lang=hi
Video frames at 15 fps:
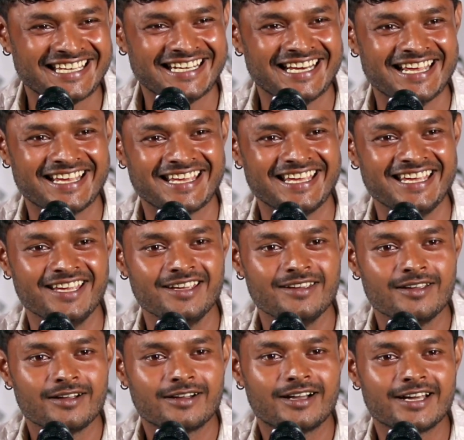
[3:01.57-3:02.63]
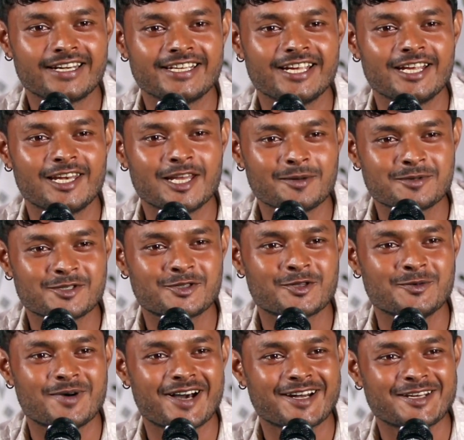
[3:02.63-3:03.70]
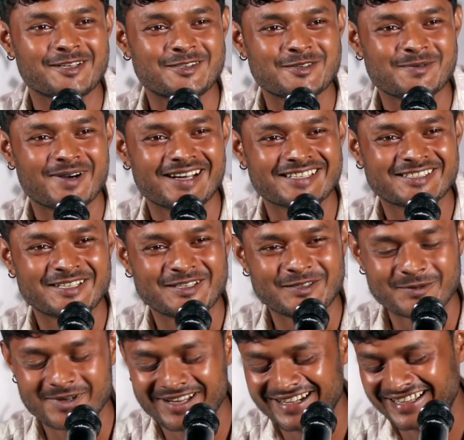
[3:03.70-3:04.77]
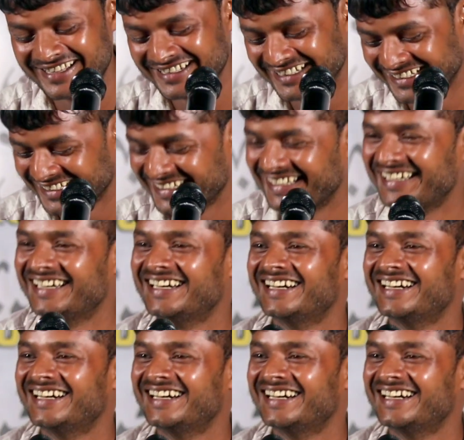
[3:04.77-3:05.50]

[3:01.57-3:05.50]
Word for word: ही लेंगे गर ये लफ्ज तुम्हारी जुबा से दोबारा निकला